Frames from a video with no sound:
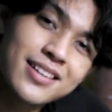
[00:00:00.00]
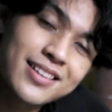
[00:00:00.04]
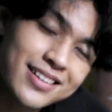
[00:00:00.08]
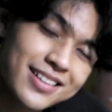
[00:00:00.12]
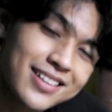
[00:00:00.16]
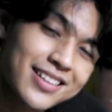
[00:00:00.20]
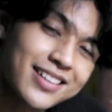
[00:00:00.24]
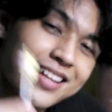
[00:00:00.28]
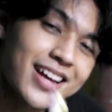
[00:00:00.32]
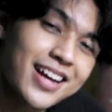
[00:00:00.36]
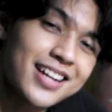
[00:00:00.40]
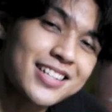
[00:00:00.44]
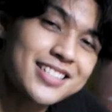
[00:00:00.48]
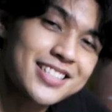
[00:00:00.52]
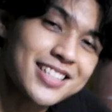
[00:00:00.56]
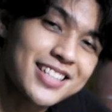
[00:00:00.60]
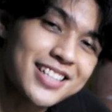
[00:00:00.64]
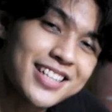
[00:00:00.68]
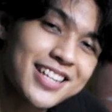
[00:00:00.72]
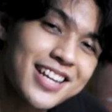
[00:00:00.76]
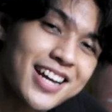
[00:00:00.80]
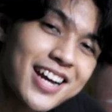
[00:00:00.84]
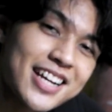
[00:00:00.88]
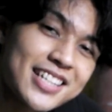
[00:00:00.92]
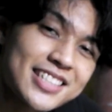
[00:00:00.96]
That's it
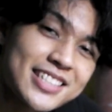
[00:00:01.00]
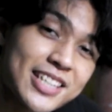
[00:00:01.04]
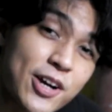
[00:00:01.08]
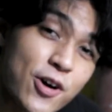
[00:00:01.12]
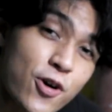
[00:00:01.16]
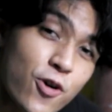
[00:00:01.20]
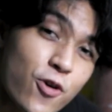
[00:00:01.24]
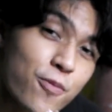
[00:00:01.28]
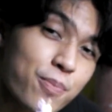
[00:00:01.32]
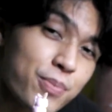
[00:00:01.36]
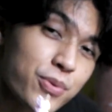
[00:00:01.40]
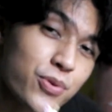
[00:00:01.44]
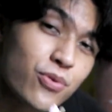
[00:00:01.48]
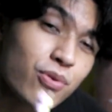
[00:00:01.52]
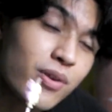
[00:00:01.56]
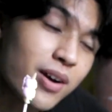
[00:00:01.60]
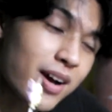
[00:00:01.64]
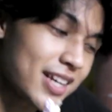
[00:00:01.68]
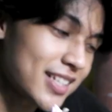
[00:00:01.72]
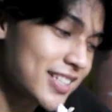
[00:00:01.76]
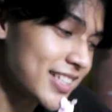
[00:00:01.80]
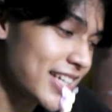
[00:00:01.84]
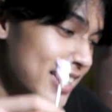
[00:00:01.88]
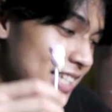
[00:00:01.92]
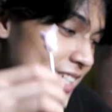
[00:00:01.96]
guys, I hope you
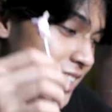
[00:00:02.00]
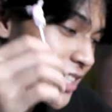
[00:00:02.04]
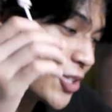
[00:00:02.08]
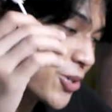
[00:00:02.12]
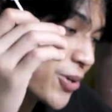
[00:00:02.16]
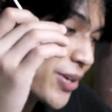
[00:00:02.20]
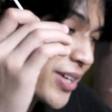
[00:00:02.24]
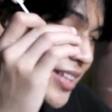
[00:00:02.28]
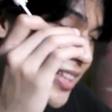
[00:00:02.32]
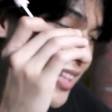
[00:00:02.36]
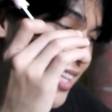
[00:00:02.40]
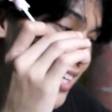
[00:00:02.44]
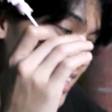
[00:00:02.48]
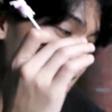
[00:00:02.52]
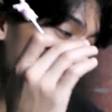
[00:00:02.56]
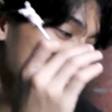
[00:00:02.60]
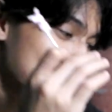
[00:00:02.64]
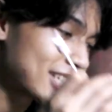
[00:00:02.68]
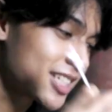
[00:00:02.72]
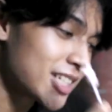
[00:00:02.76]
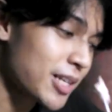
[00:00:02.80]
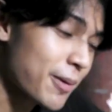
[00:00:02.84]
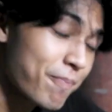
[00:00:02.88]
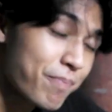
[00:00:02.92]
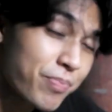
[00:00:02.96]
guys enjoyed
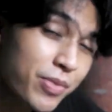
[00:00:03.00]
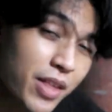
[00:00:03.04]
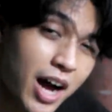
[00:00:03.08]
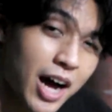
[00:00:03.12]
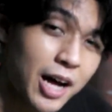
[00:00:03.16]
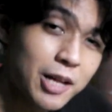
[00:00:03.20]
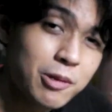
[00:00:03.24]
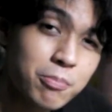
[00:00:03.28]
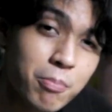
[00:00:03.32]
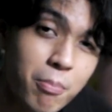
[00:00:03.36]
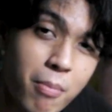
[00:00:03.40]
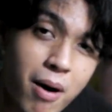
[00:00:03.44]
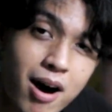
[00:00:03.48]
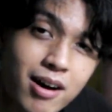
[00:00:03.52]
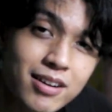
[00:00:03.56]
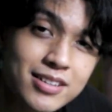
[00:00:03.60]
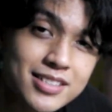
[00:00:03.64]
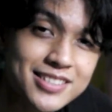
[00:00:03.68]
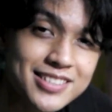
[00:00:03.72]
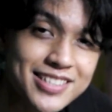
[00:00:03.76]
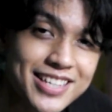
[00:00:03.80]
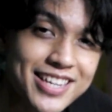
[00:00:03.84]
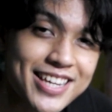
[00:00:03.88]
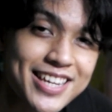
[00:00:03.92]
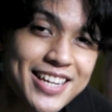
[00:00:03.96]
this
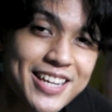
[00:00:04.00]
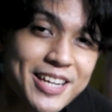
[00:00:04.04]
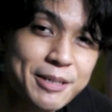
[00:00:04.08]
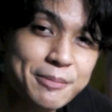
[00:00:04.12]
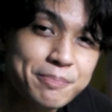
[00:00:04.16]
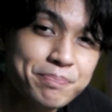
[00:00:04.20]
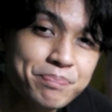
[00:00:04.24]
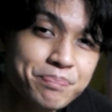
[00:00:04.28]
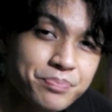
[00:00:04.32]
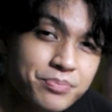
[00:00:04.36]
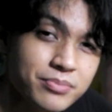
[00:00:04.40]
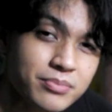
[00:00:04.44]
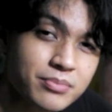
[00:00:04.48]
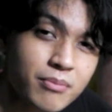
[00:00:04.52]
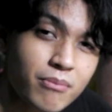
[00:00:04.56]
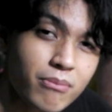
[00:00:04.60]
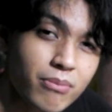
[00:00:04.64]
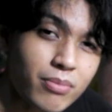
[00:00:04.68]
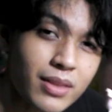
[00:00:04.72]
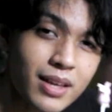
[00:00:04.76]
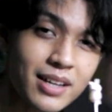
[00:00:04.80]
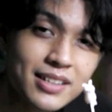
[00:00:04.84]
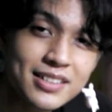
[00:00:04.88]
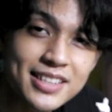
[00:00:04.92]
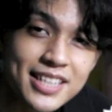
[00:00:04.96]
unboxing,
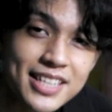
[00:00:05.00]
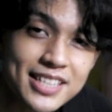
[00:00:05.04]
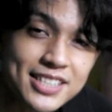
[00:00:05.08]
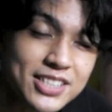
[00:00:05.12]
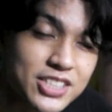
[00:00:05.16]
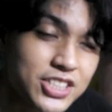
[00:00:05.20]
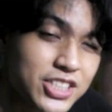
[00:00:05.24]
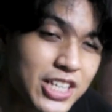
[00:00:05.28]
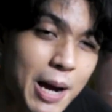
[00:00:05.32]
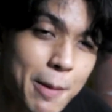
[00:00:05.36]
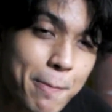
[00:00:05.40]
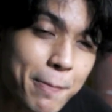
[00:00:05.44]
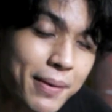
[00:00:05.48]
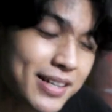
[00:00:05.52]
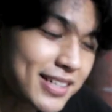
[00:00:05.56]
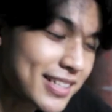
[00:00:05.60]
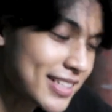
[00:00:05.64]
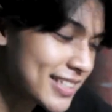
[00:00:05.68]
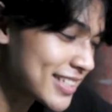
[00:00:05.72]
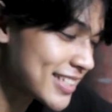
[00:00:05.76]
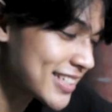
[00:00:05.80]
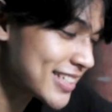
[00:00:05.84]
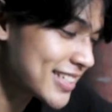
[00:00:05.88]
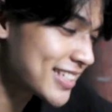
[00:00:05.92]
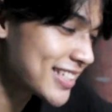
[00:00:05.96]
this
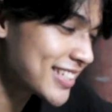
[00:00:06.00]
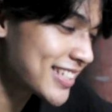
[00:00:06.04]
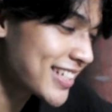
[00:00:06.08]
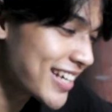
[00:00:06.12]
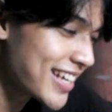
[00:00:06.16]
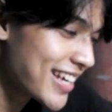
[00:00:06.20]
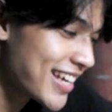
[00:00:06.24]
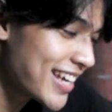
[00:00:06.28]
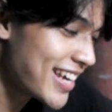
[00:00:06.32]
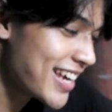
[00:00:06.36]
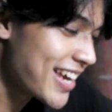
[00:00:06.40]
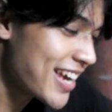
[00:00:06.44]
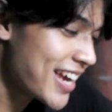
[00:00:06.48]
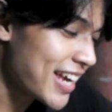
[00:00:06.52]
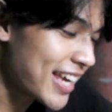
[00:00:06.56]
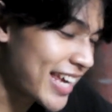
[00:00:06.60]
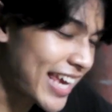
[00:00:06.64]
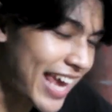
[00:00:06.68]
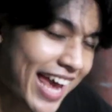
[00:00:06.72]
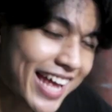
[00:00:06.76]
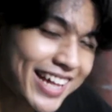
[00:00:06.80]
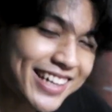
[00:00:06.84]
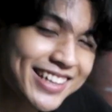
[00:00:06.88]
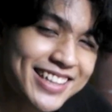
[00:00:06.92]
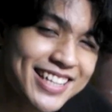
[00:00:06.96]
Japanese
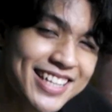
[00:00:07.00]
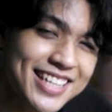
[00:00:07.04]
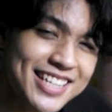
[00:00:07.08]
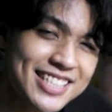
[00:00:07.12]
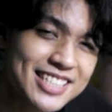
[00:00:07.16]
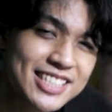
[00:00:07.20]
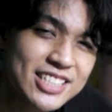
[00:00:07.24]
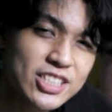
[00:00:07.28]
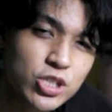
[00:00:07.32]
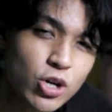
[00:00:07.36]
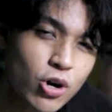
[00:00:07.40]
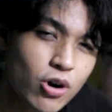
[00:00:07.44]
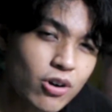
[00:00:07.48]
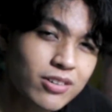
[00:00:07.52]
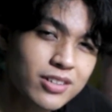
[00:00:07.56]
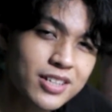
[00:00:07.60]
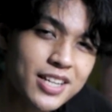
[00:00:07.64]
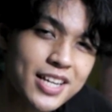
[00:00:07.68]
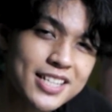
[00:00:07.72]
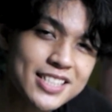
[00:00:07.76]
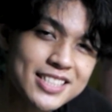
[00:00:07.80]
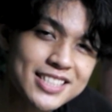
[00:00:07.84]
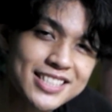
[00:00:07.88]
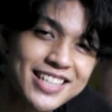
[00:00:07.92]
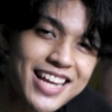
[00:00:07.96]
candies,
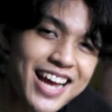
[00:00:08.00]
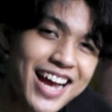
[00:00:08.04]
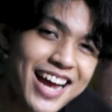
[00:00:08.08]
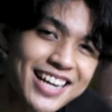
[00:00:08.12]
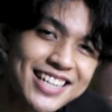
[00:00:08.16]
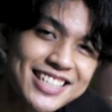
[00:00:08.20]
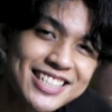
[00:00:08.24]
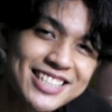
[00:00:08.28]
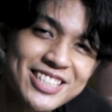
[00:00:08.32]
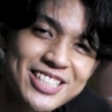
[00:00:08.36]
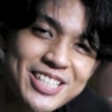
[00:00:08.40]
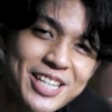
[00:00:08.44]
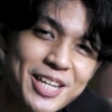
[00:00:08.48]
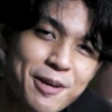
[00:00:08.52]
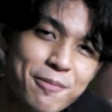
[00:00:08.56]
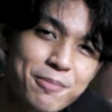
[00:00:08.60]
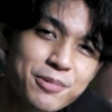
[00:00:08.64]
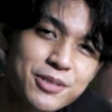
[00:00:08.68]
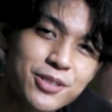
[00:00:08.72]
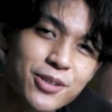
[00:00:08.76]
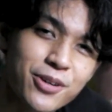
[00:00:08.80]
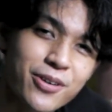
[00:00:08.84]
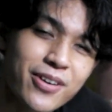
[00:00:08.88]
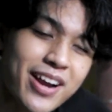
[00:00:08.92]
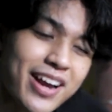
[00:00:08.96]
chocolate, snacks, chips,
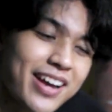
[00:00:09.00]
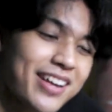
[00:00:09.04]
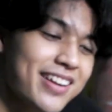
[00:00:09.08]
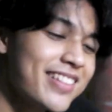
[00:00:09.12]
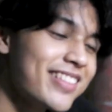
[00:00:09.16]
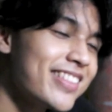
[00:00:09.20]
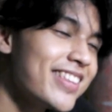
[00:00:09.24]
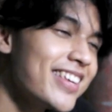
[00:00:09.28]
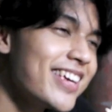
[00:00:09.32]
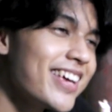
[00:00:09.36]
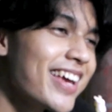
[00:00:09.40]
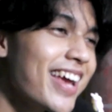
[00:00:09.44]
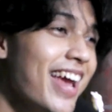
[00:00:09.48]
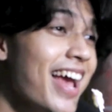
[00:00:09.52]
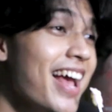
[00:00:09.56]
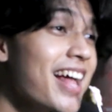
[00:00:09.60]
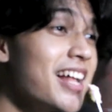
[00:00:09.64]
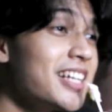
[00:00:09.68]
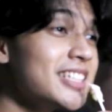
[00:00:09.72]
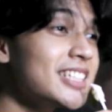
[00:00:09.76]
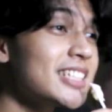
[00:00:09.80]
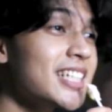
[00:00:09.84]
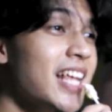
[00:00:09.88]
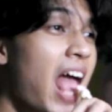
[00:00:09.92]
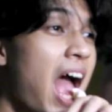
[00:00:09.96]
or anything
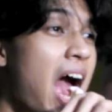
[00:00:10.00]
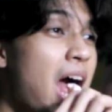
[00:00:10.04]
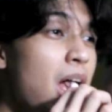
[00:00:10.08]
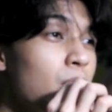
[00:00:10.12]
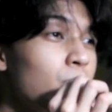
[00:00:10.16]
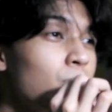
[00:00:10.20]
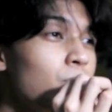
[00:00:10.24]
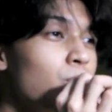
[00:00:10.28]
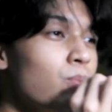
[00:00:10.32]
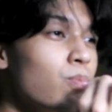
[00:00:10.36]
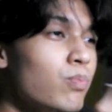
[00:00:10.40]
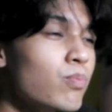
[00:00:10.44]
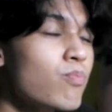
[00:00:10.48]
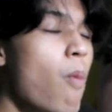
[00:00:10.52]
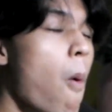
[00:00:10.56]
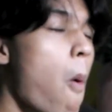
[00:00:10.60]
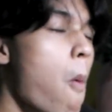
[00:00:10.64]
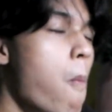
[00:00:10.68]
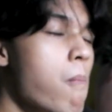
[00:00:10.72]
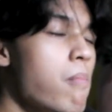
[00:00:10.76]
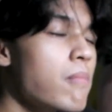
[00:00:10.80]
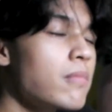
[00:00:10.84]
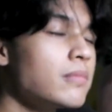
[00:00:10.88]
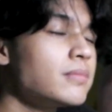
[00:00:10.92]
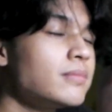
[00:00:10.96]
else
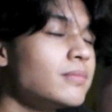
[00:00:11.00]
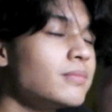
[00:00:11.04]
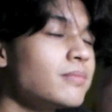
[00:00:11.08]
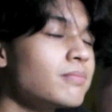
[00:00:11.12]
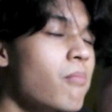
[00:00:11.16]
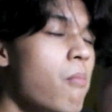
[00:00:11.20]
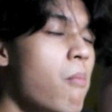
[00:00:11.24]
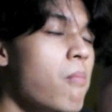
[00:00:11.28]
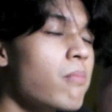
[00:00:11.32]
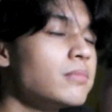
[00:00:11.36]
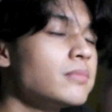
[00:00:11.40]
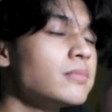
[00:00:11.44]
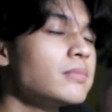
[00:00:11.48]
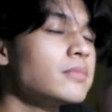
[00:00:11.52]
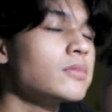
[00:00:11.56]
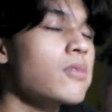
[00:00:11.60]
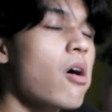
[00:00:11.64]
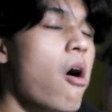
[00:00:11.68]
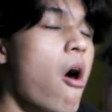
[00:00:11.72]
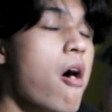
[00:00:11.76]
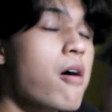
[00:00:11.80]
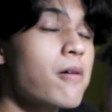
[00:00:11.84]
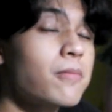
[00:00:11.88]
Mm.